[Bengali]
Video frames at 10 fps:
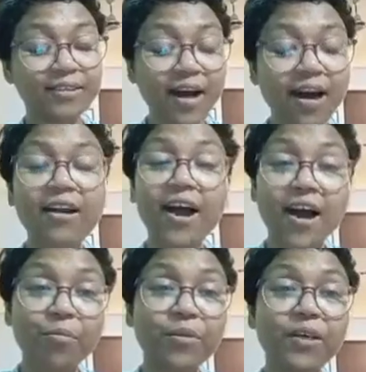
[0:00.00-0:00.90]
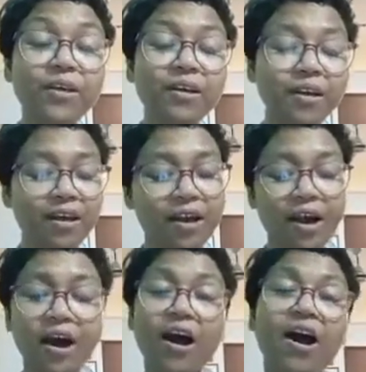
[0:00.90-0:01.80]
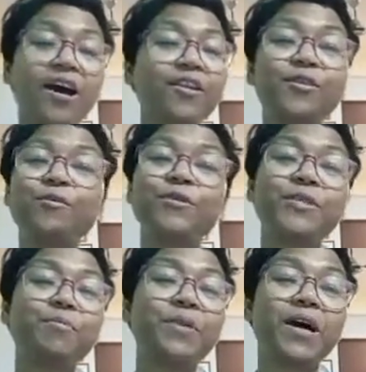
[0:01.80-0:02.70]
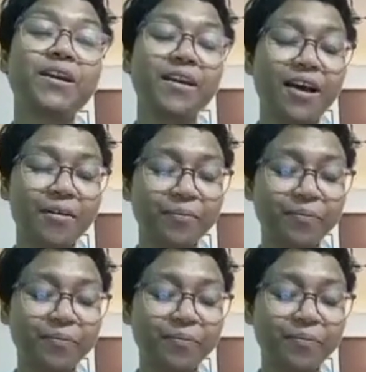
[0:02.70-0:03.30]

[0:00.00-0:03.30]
তার আমি আর খুঁজে পান না